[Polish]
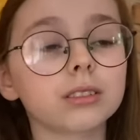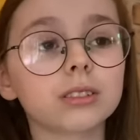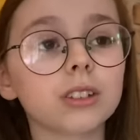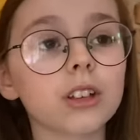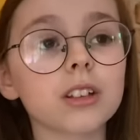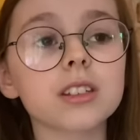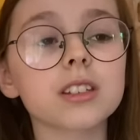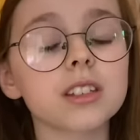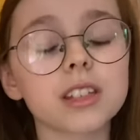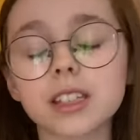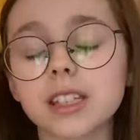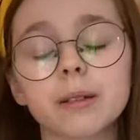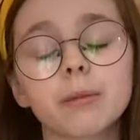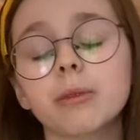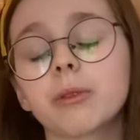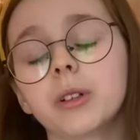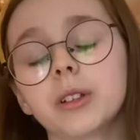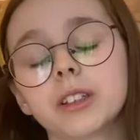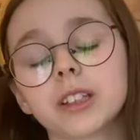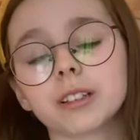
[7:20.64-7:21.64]
To jest
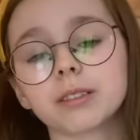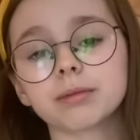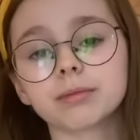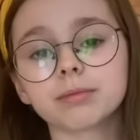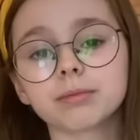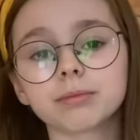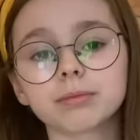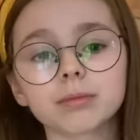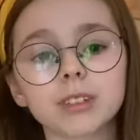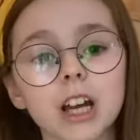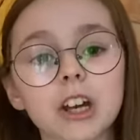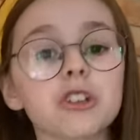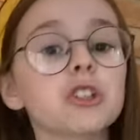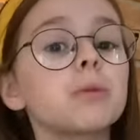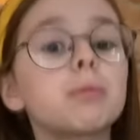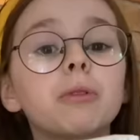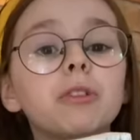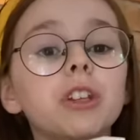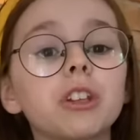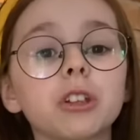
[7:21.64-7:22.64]
niesamowite.
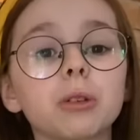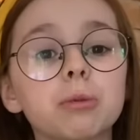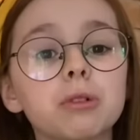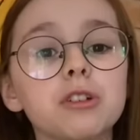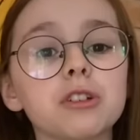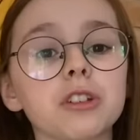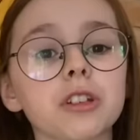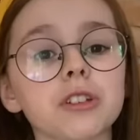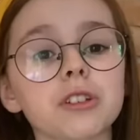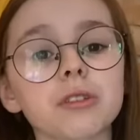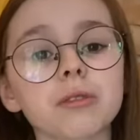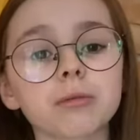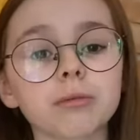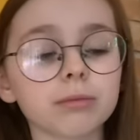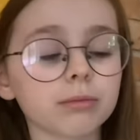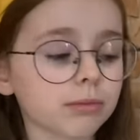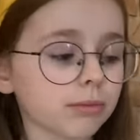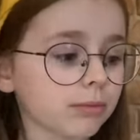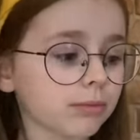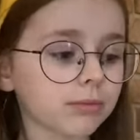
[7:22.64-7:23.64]
Każdy powinien to przeczytać.
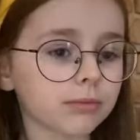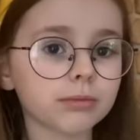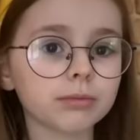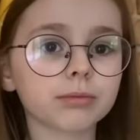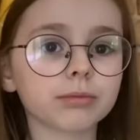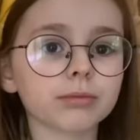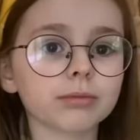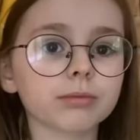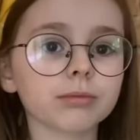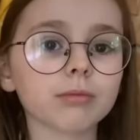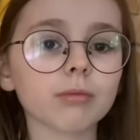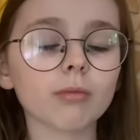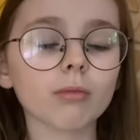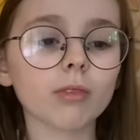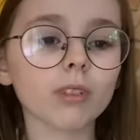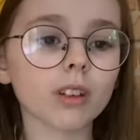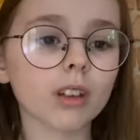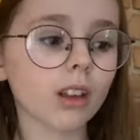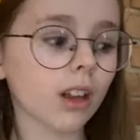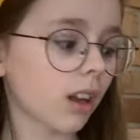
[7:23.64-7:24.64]
No i co teraz będziesz
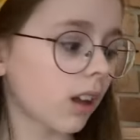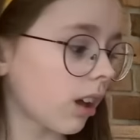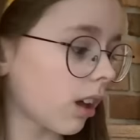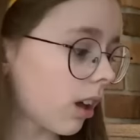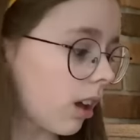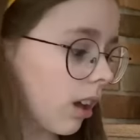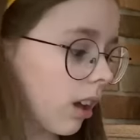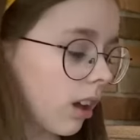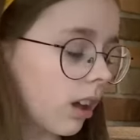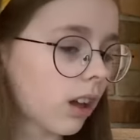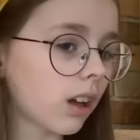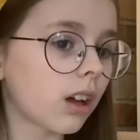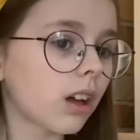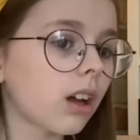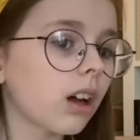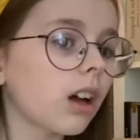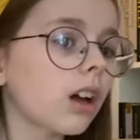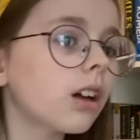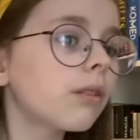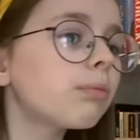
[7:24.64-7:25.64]
czytać? E,
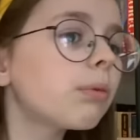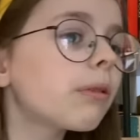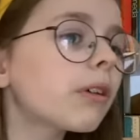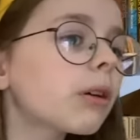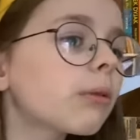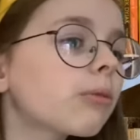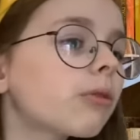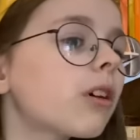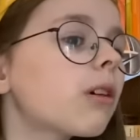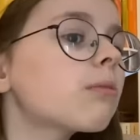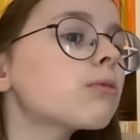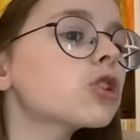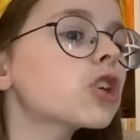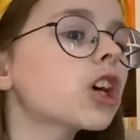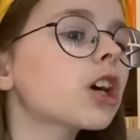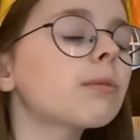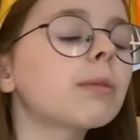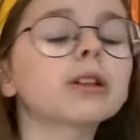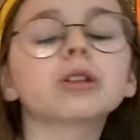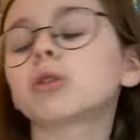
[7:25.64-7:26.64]
powiem wam,
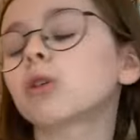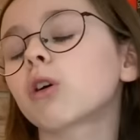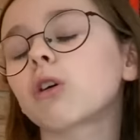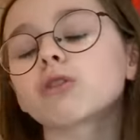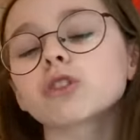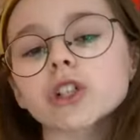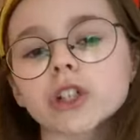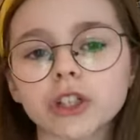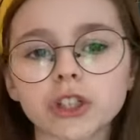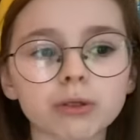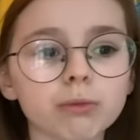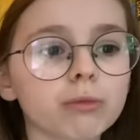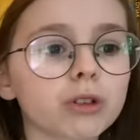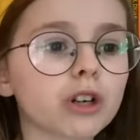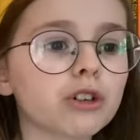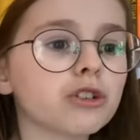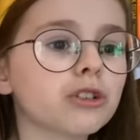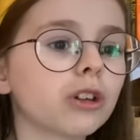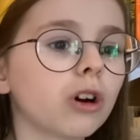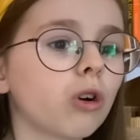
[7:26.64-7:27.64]
że chyba drugą część
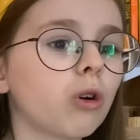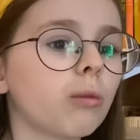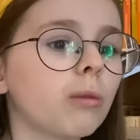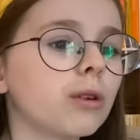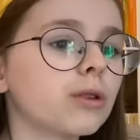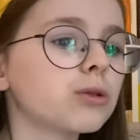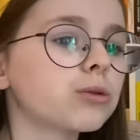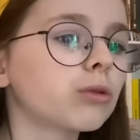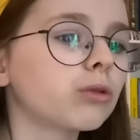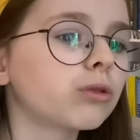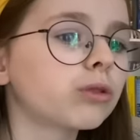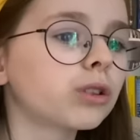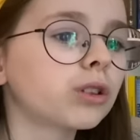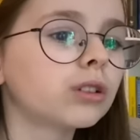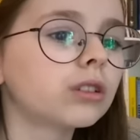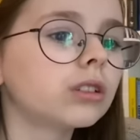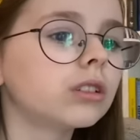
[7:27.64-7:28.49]
Mrocznych Umysłów.